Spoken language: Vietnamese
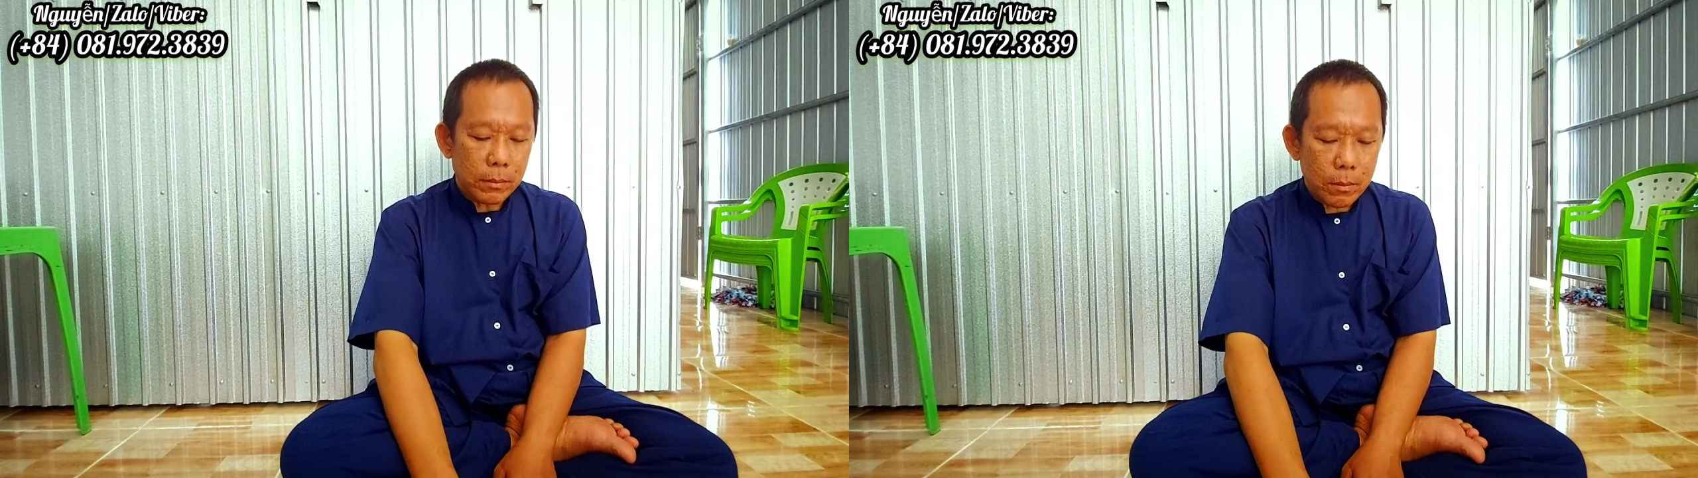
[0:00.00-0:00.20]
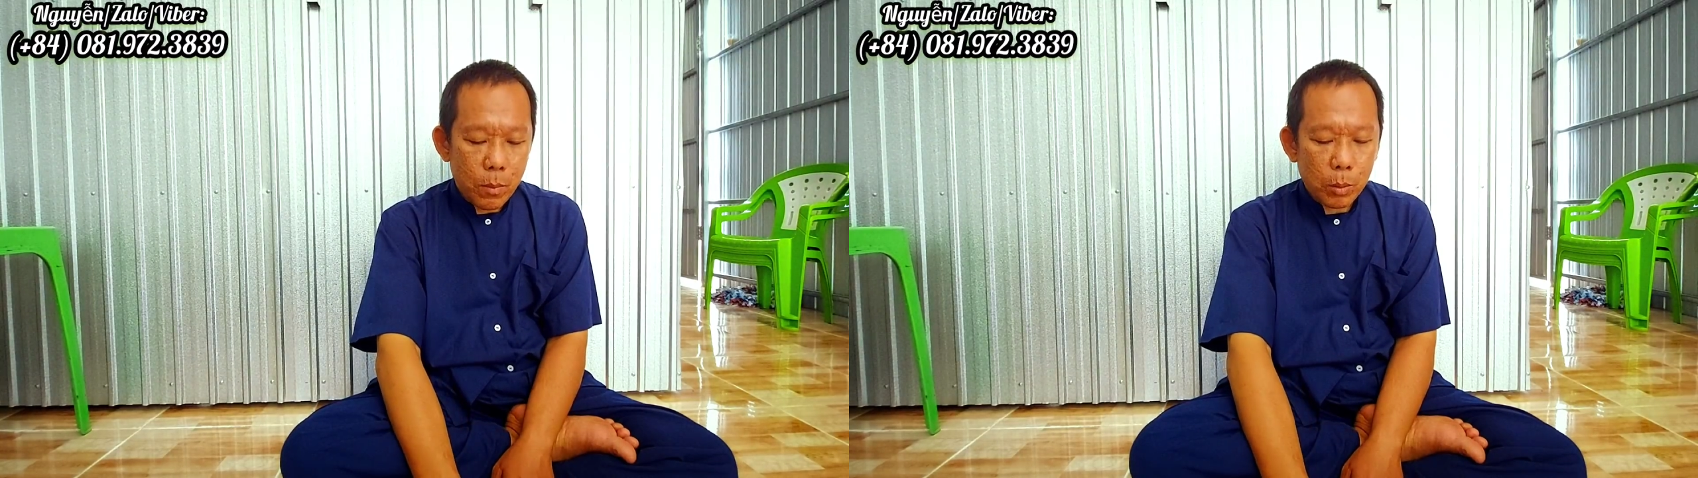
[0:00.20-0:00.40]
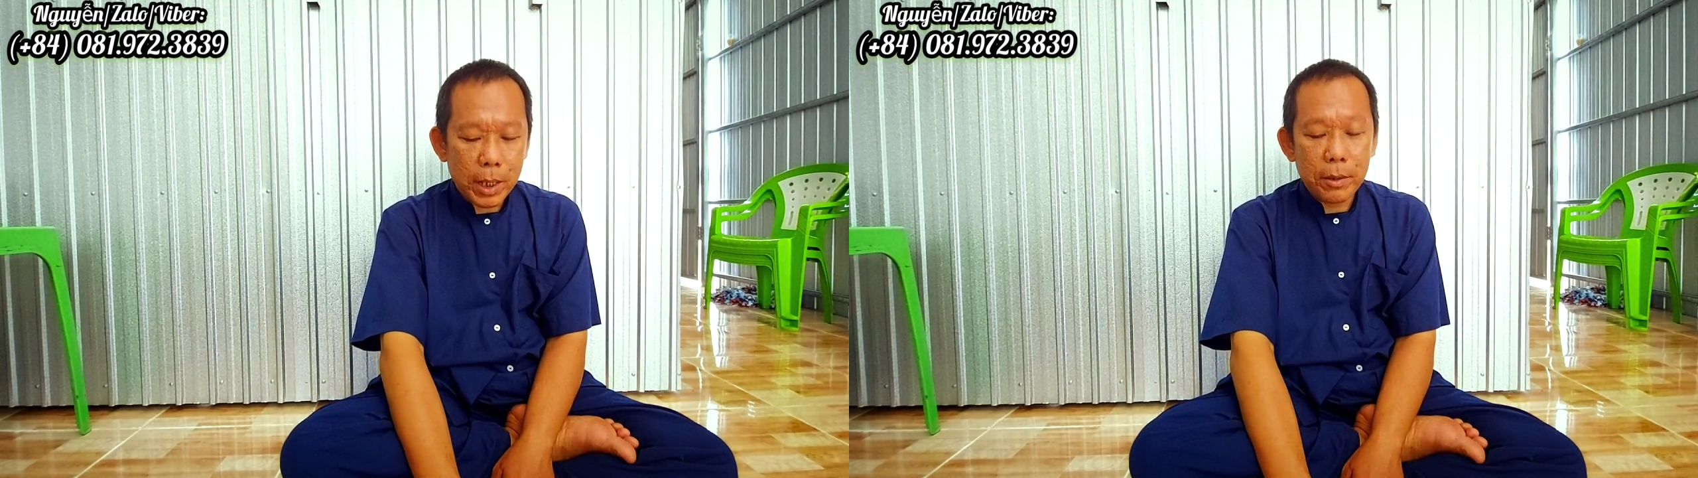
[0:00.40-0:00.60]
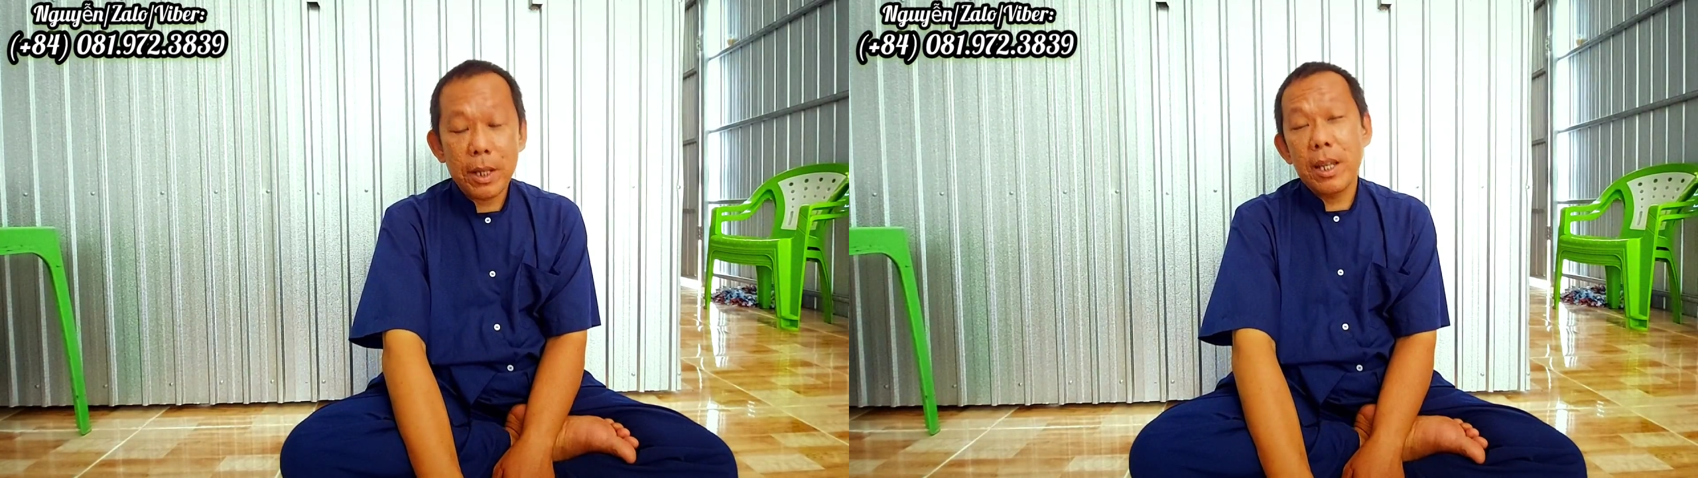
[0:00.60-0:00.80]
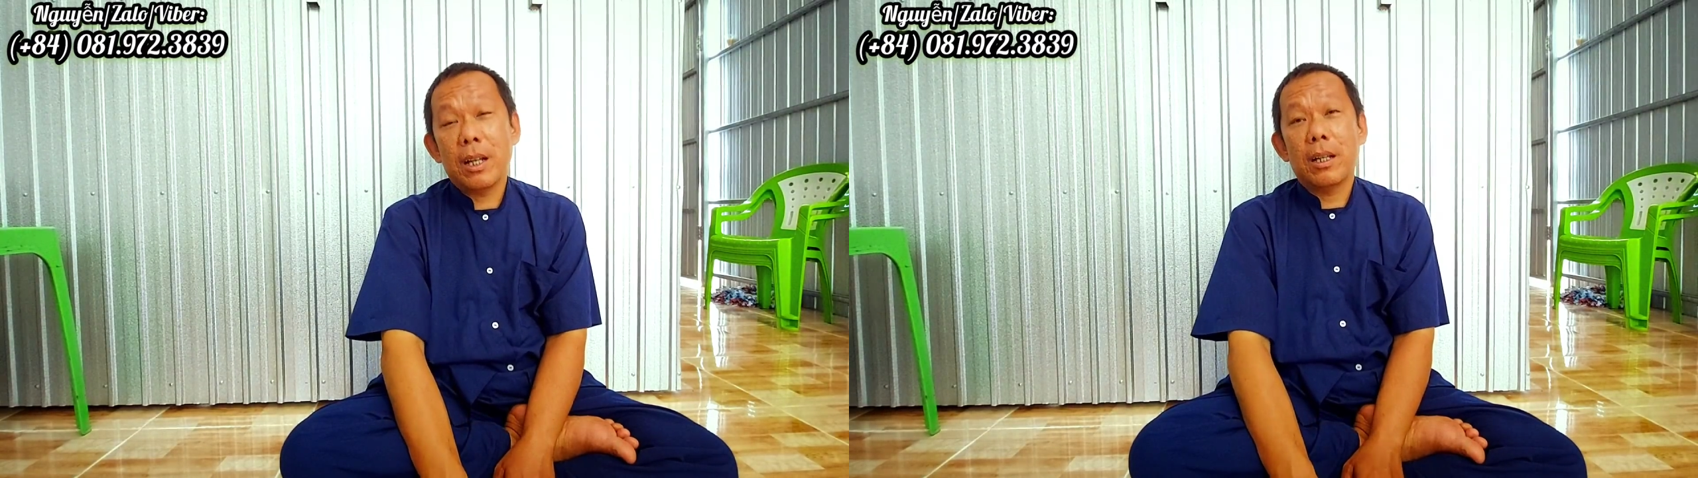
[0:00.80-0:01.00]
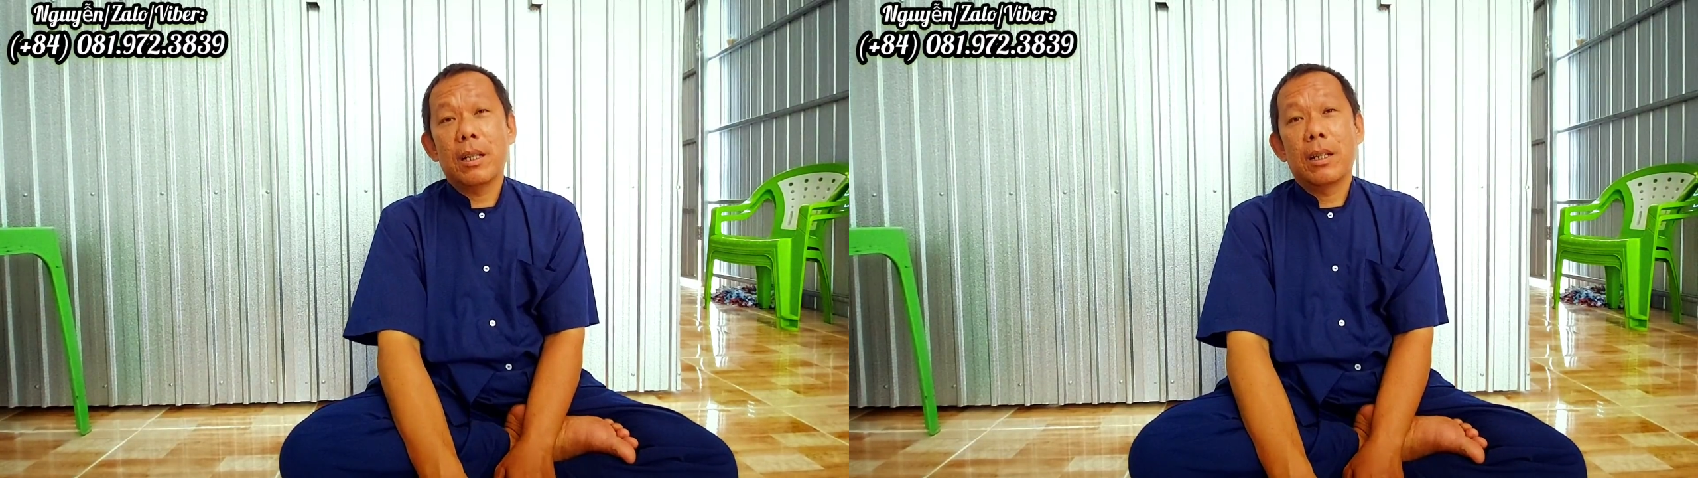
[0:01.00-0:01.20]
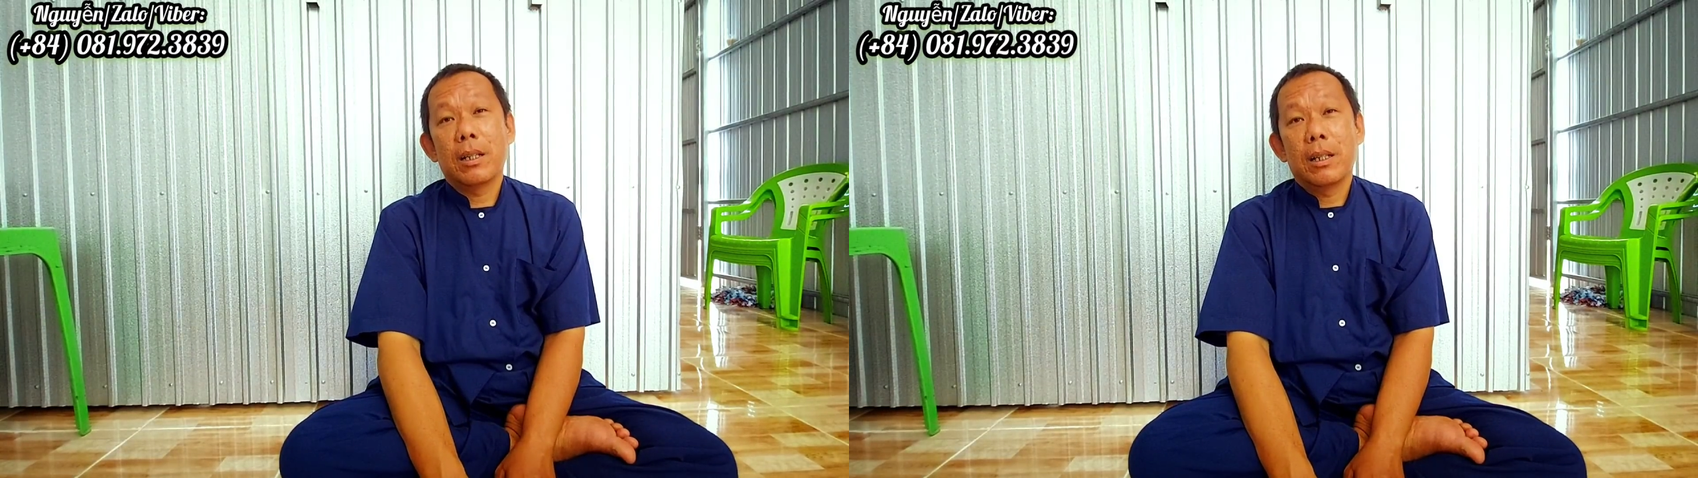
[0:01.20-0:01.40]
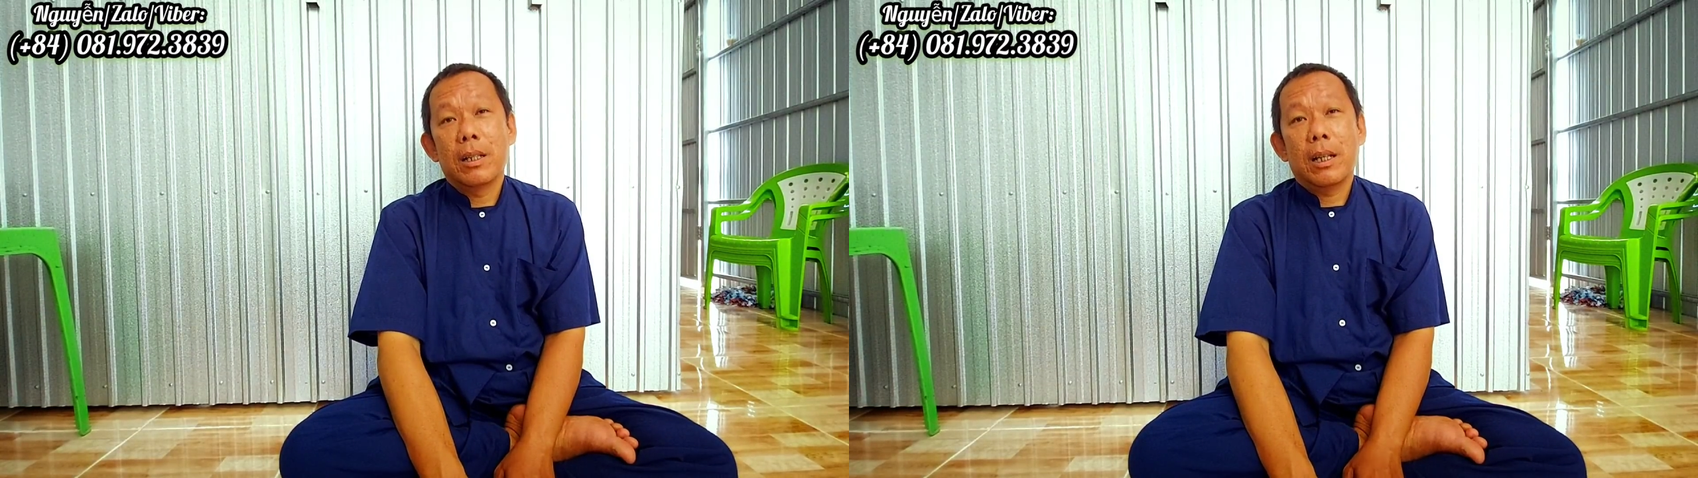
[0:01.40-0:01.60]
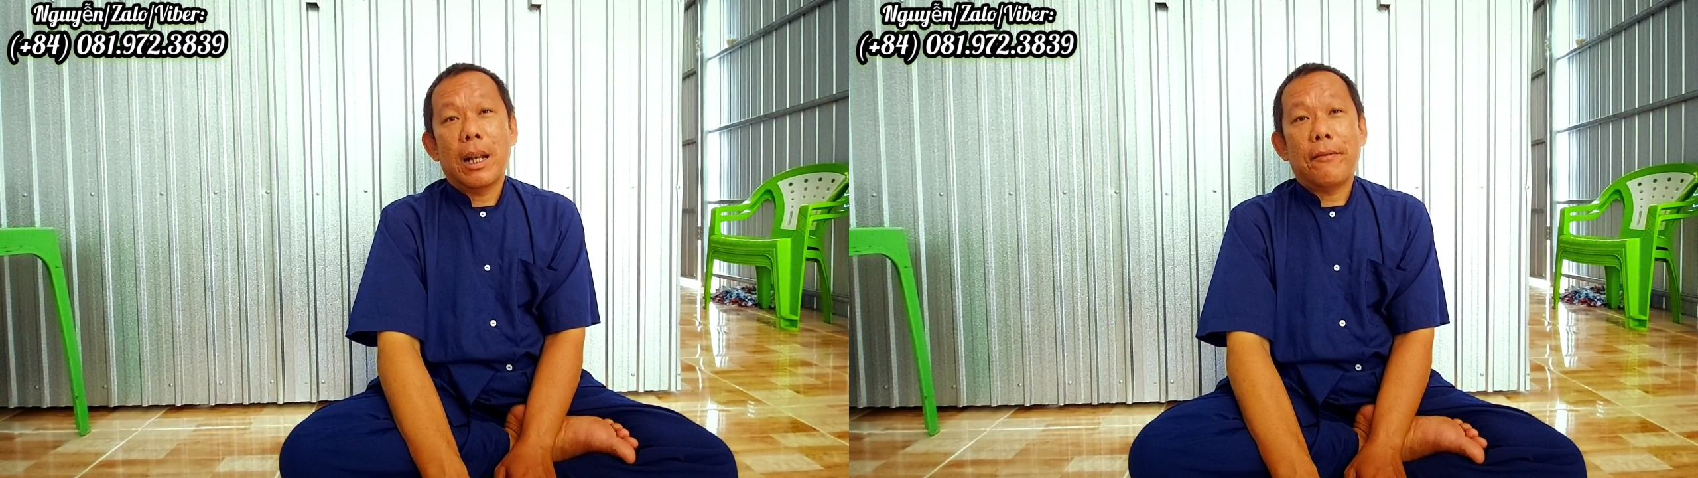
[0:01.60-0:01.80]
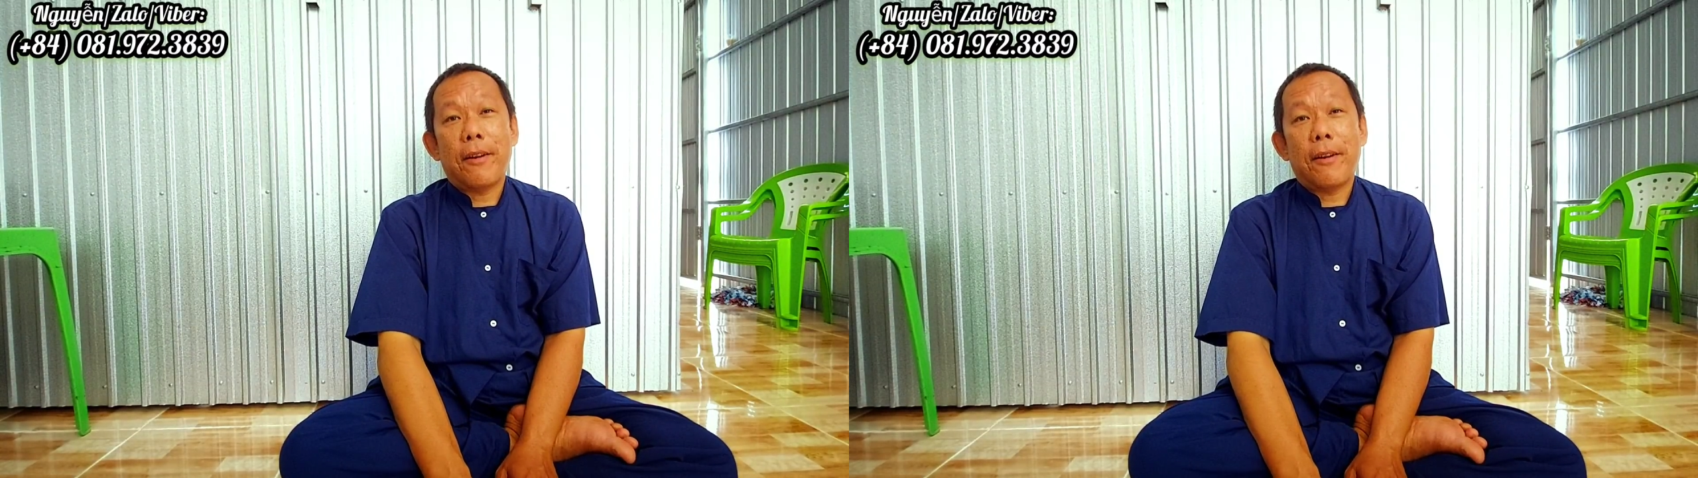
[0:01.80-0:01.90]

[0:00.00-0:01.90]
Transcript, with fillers: Mục tiêu thứ nhất là